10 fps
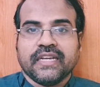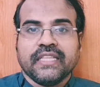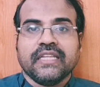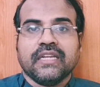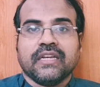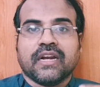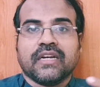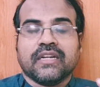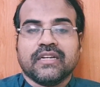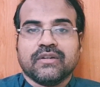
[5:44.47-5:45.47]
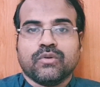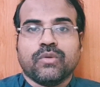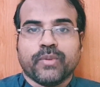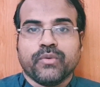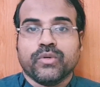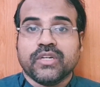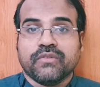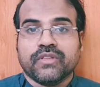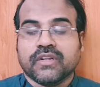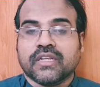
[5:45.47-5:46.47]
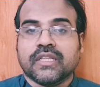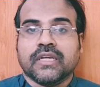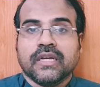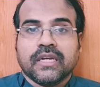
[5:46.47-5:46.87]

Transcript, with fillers: எதிரி நாட்டுகளுக்குள்ளே போய் விட்டுட்டு வந்துடுறது